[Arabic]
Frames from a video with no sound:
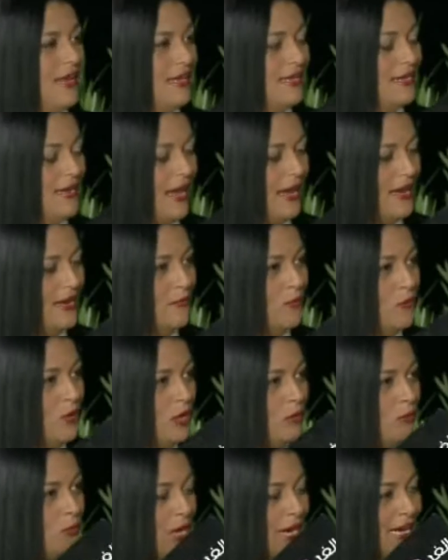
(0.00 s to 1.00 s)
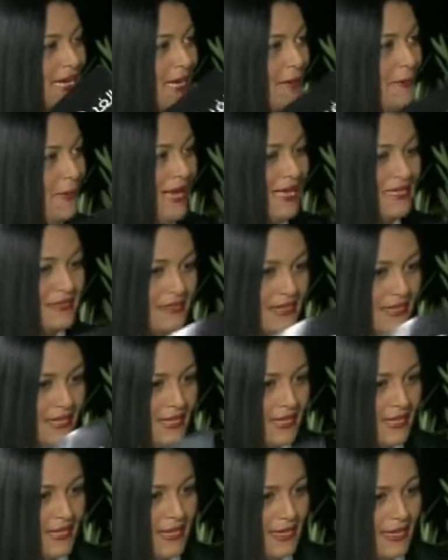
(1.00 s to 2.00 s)
حاليا المركبات
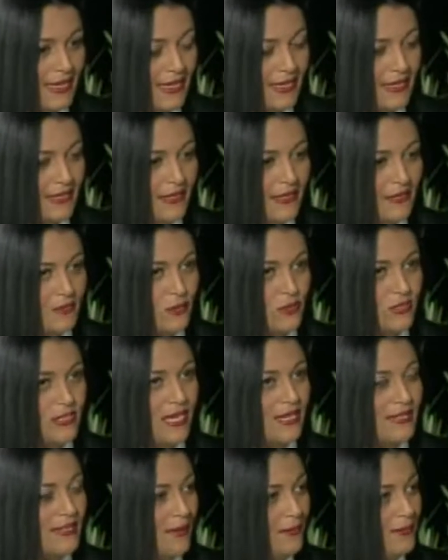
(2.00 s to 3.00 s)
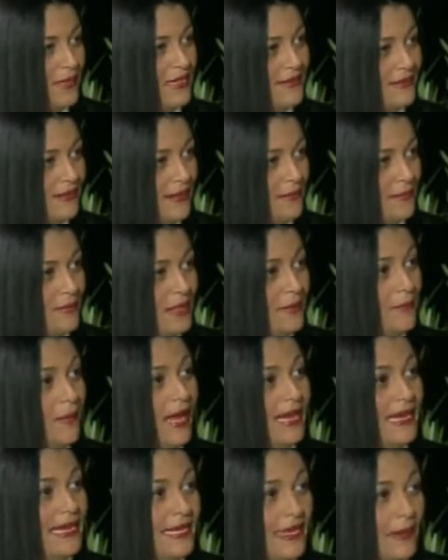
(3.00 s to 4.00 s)
اللي آه، تستخدم
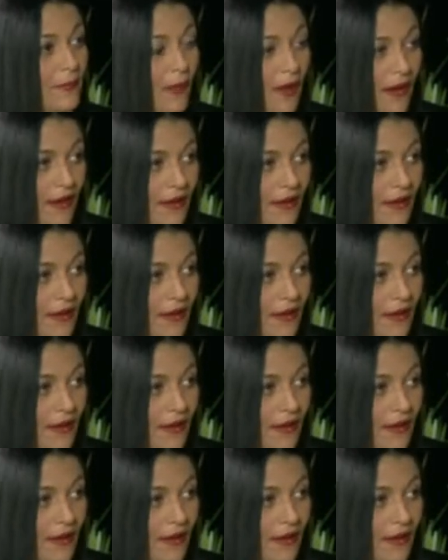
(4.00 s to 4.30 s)
للترميم هل هي